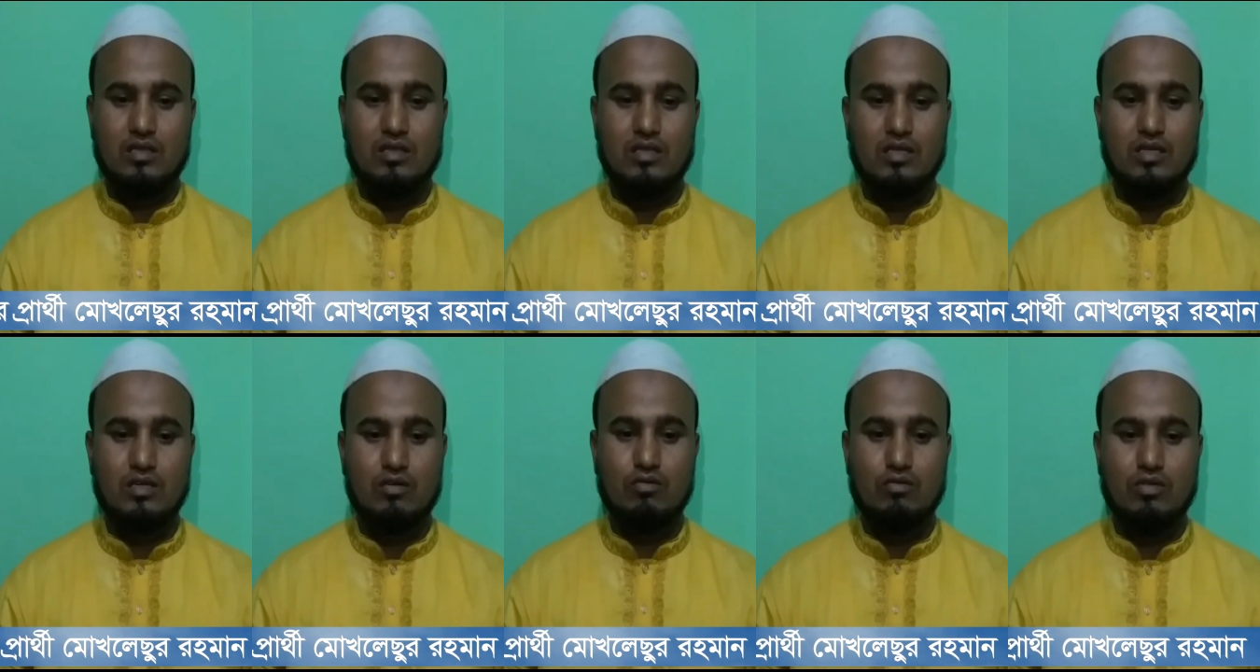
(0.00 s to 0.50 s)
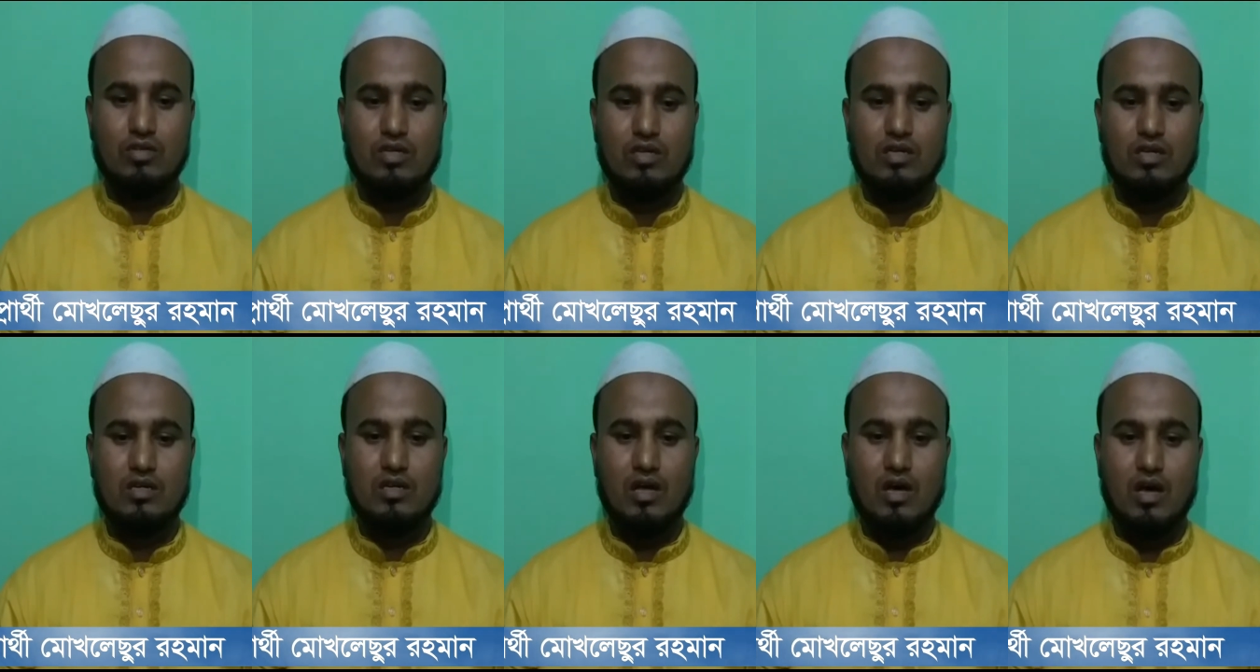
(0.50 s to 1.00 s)

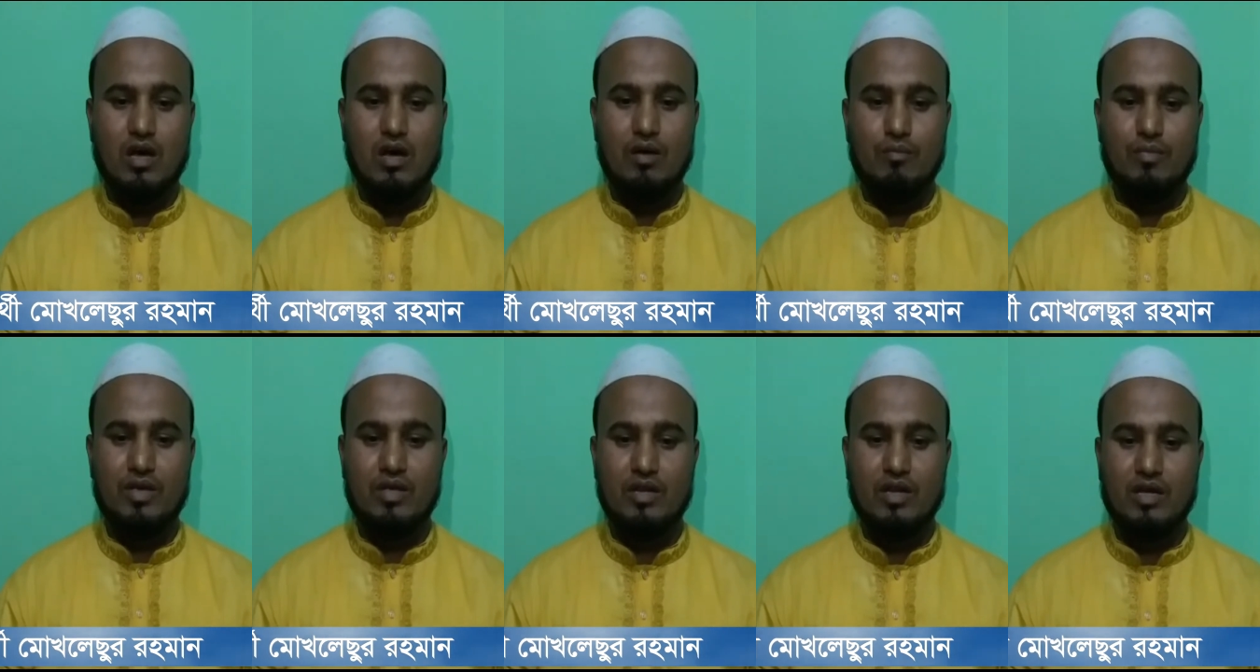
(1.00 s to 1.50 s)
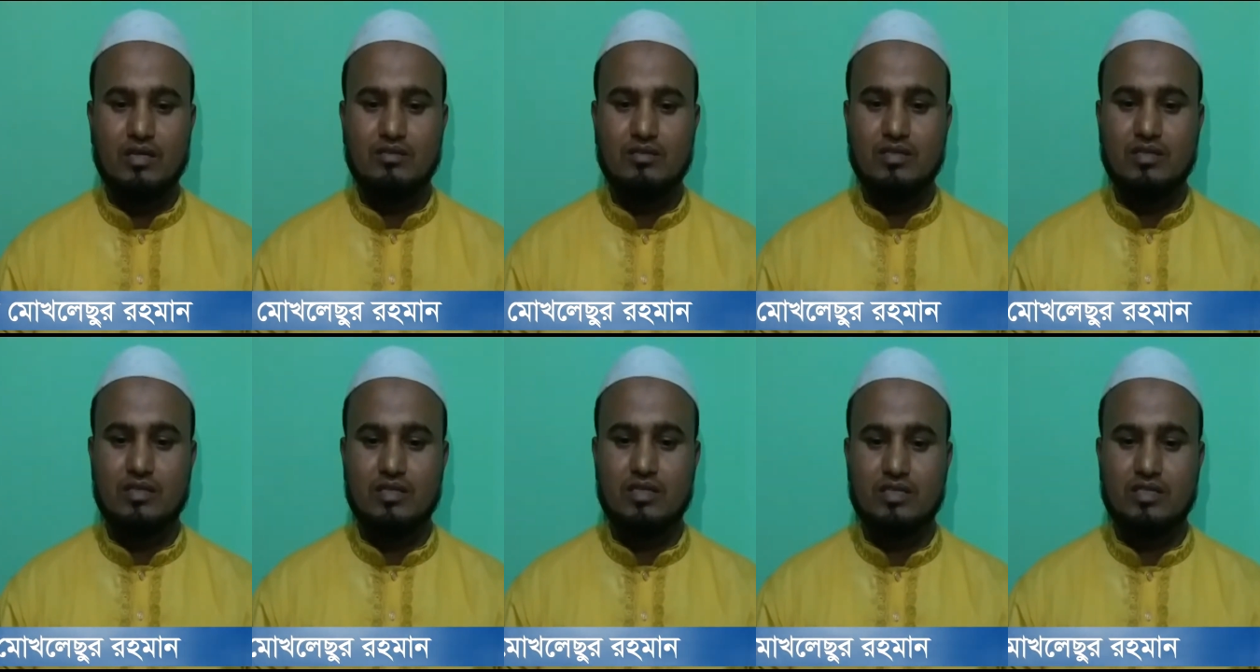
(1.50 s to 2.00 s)
দীর্ঘদিন আমি
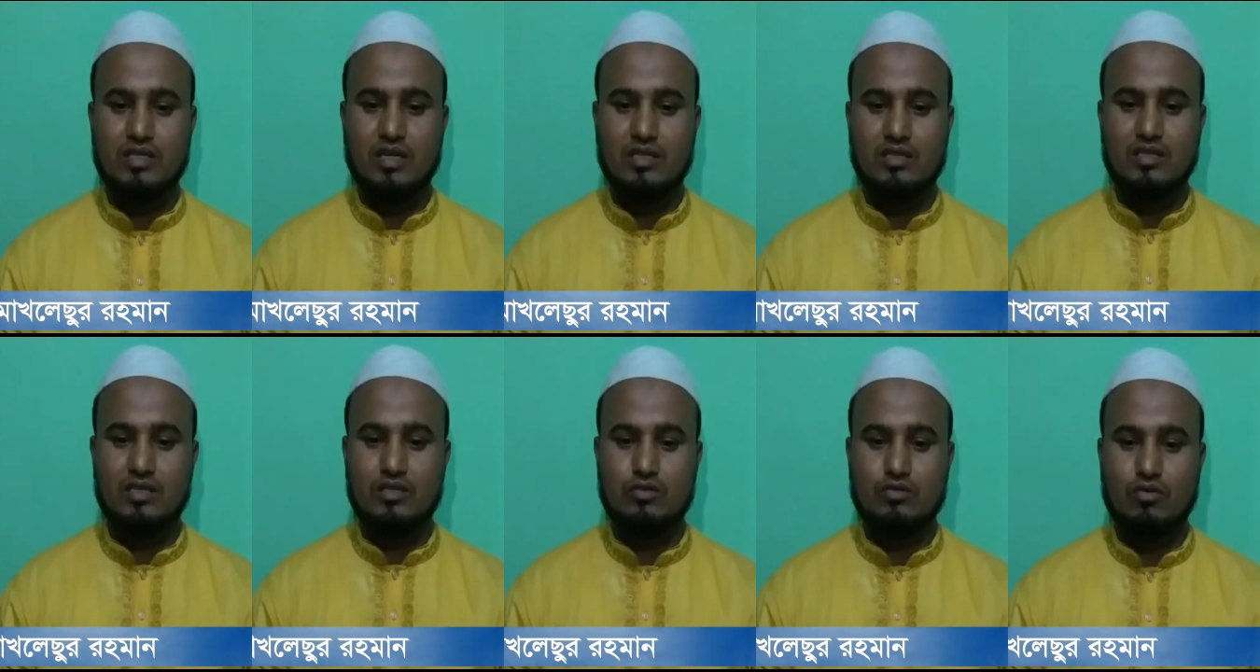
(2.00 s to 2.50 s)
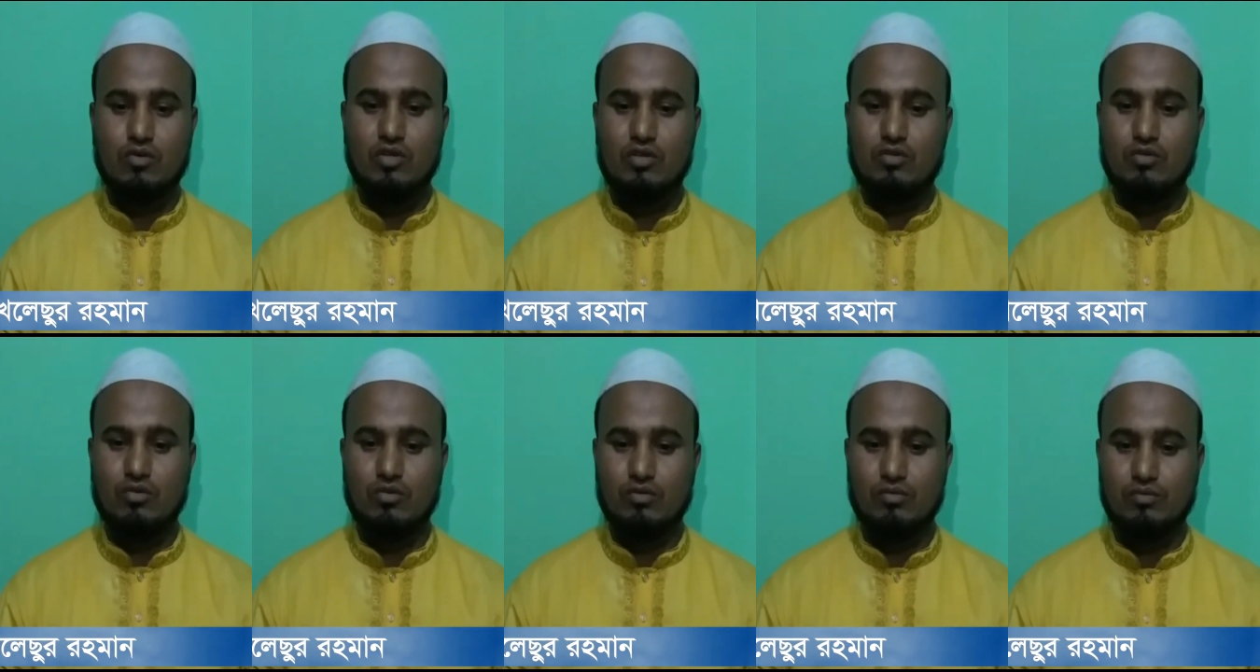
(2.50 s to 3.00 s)
রাজনীতির সাথে জড়িত